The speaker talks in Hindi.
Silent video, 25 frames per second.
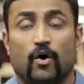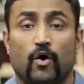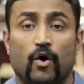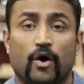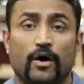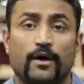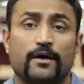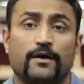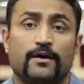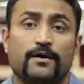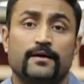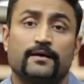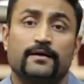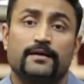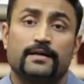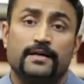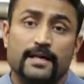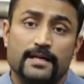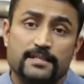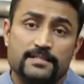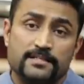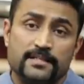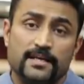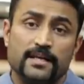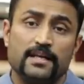और
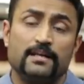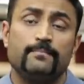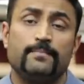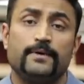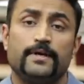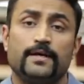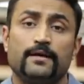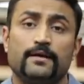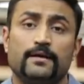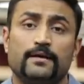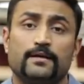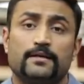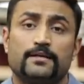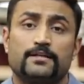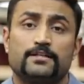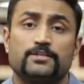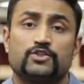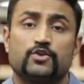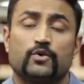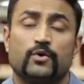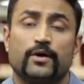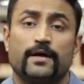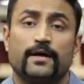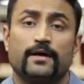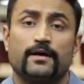केसीन भी
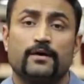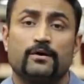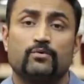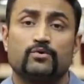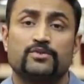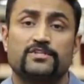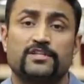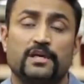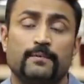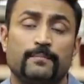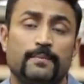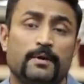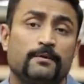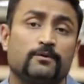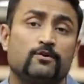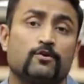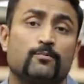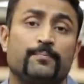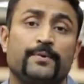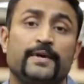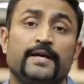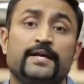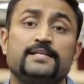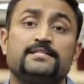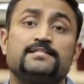जो है उसकी भी जो
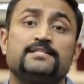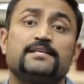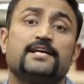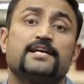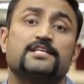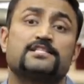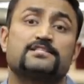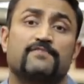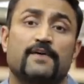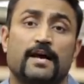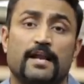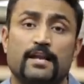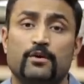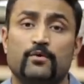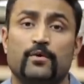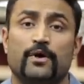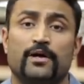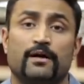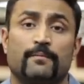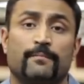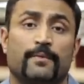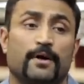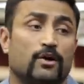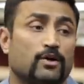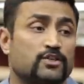पीडीसीएस वैल्यू है
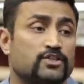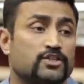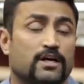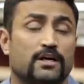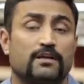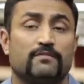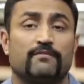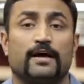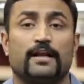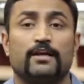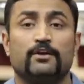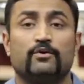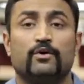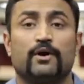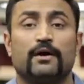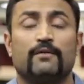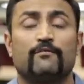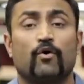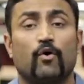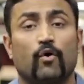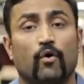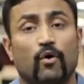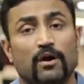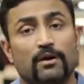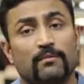या बायोलॉजिकल वैल्यू है
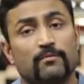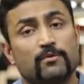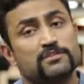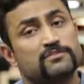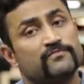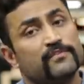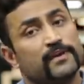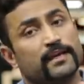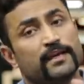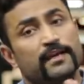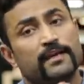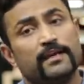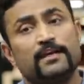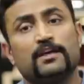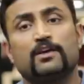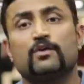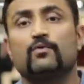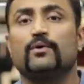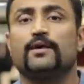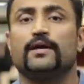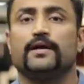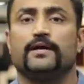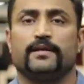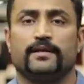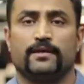वो ऑलमोस्ट वे की
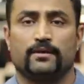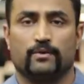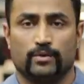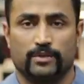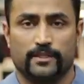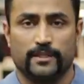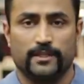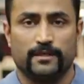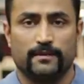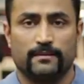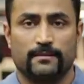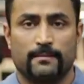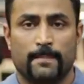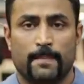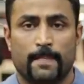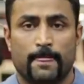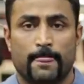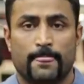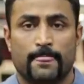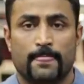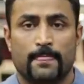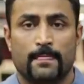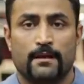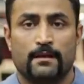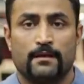इक्वलेंट ही होती है
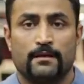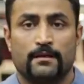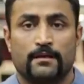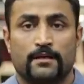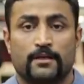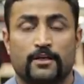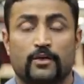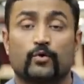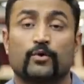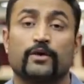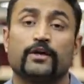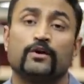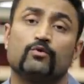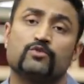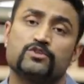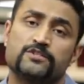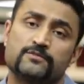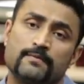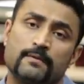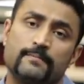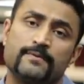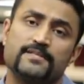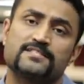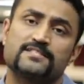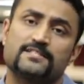क्योंकि
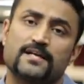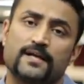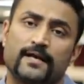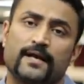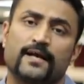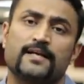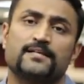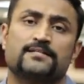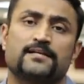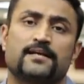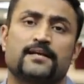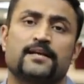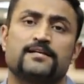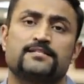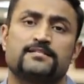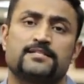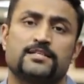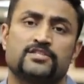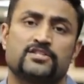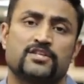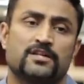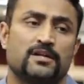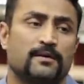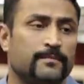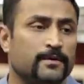उसमें भी सारे के सारे
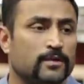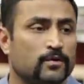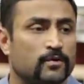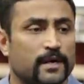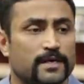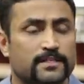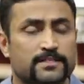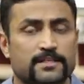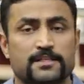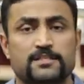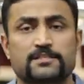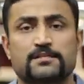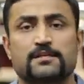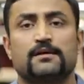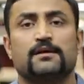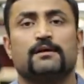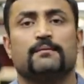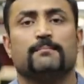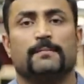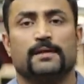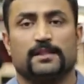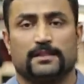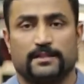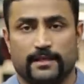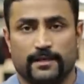एसेंशियल अमीनो एसिड्स
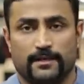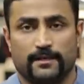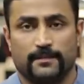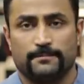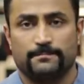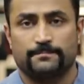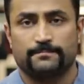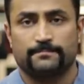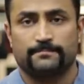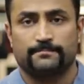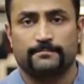मिलते हैं